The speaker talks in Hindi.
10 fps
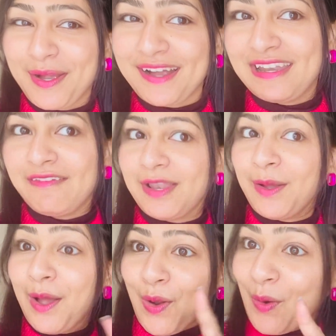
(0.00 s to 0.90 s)
मैं करने वाली हूँ
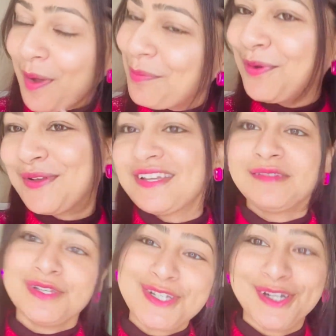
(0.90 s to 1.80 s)
और मैं आप लोग के साथ
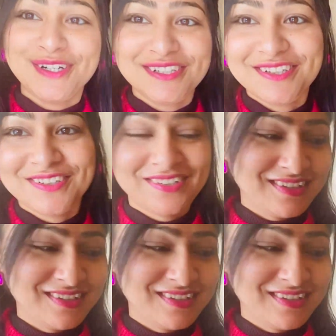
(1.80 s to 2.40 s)
भी शेयर करती हूँ